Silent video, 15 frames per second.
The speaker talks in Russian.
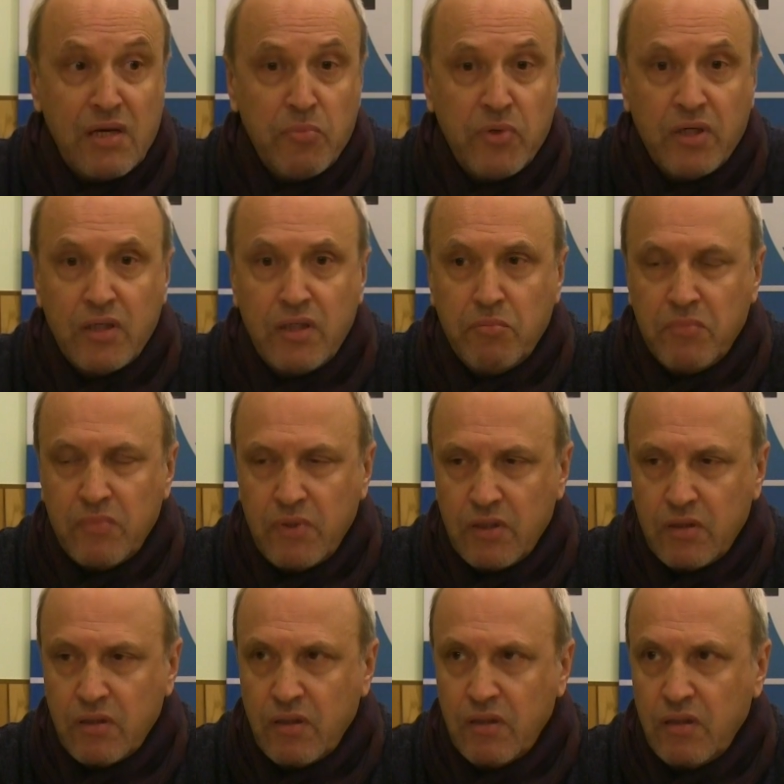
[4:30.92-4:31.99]
Сам Крым –
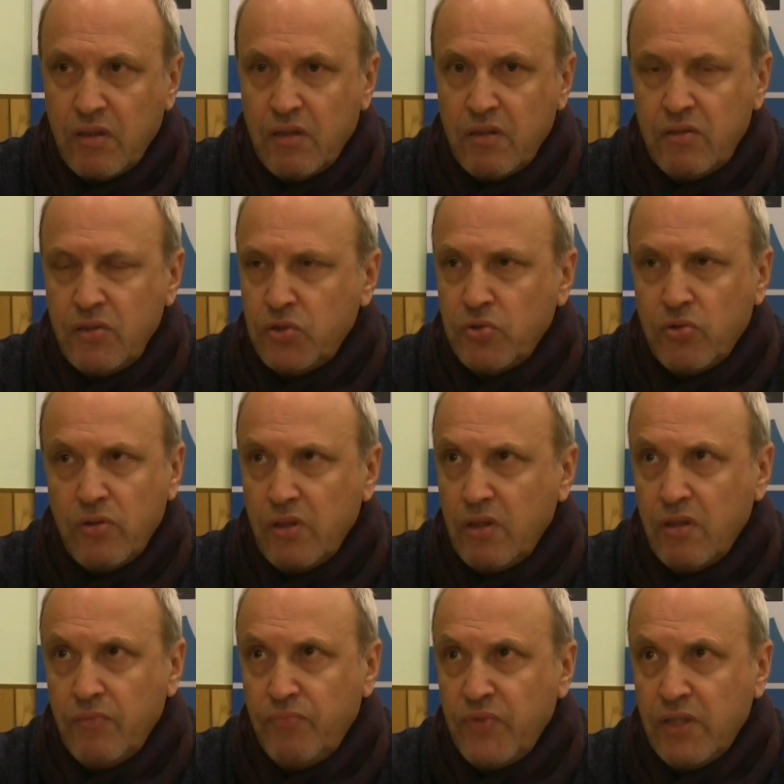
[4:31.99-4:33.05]
это
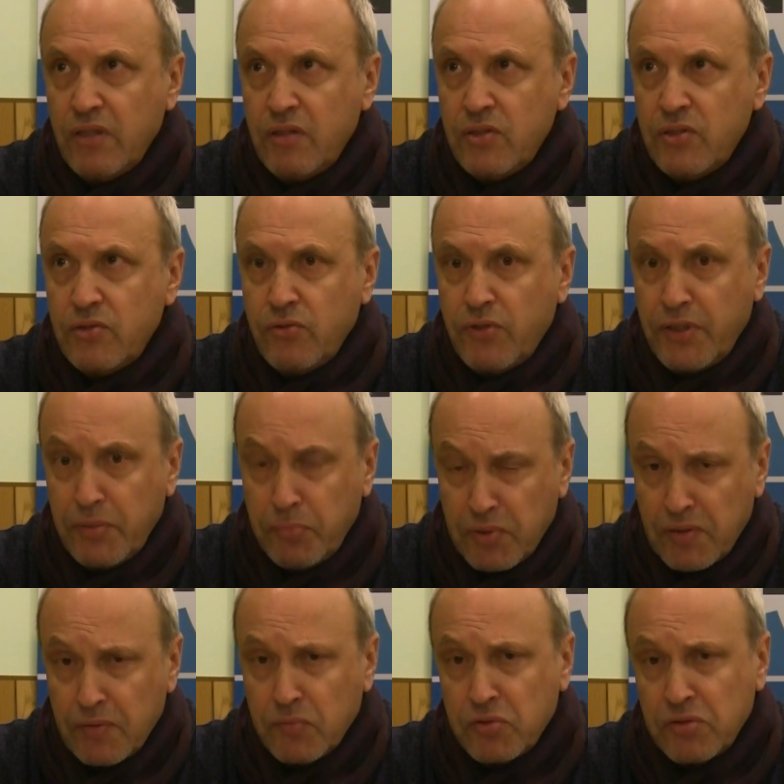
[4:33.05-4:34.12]
тяжелая э, история,
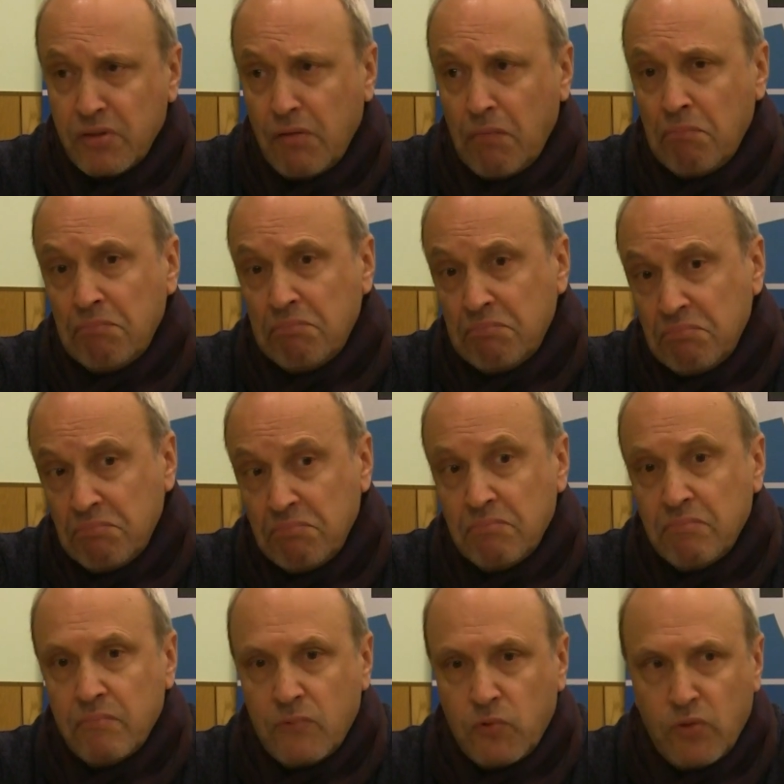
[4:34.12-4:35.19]
потому что
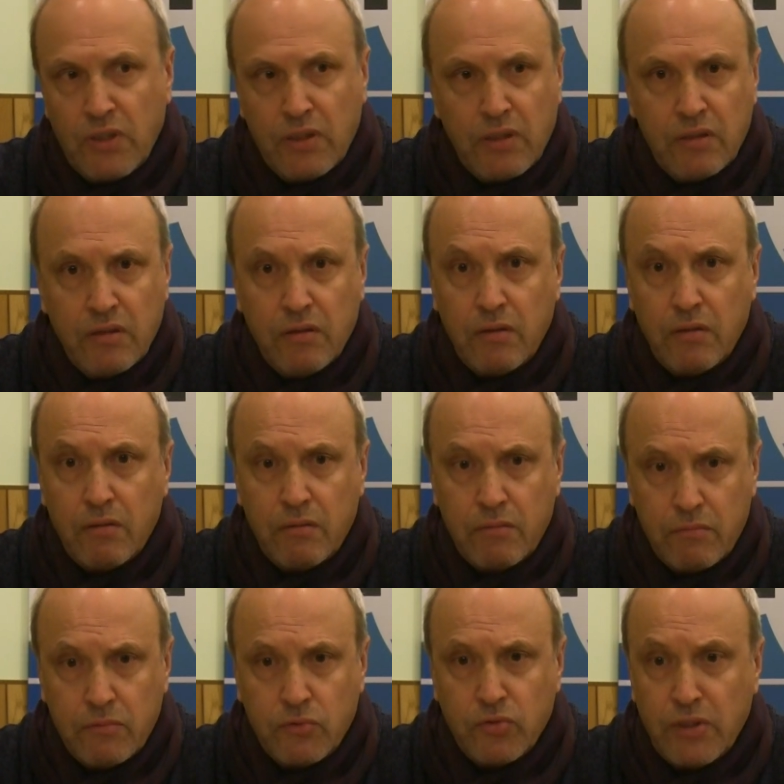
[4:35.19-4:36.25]
туда надо,
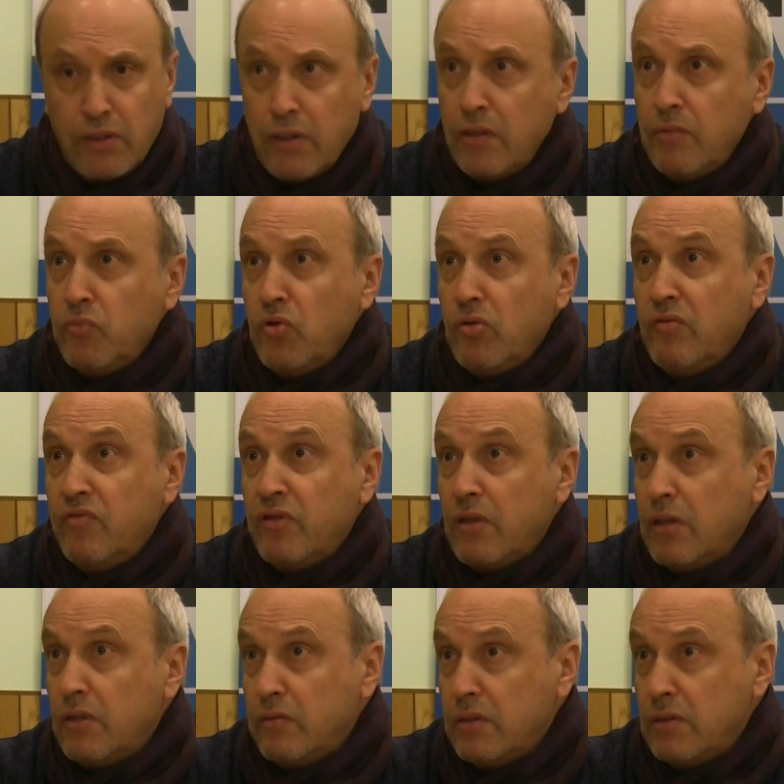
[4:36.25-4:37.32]
туда надо много
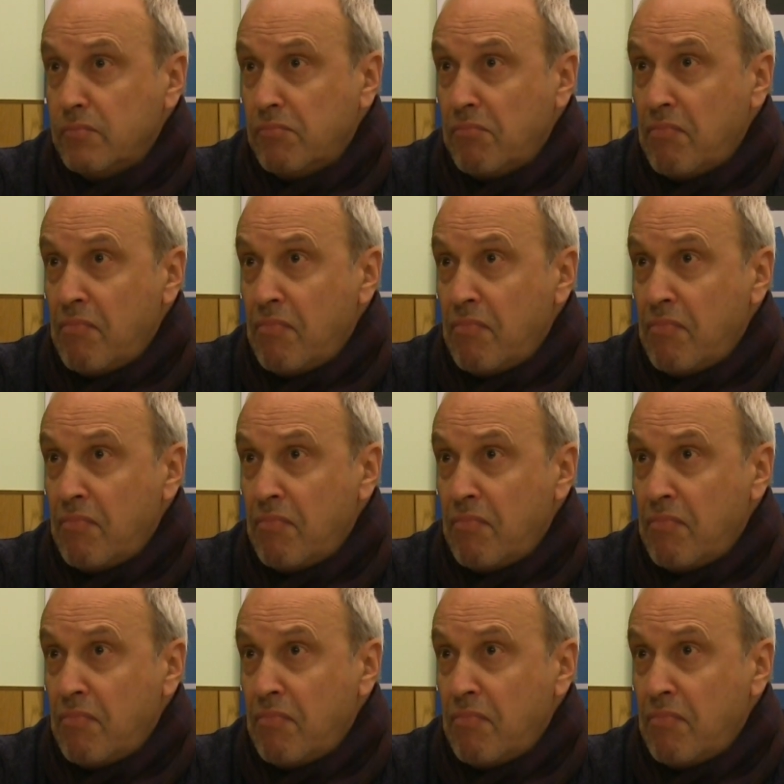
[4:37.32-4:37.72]
вкладывать.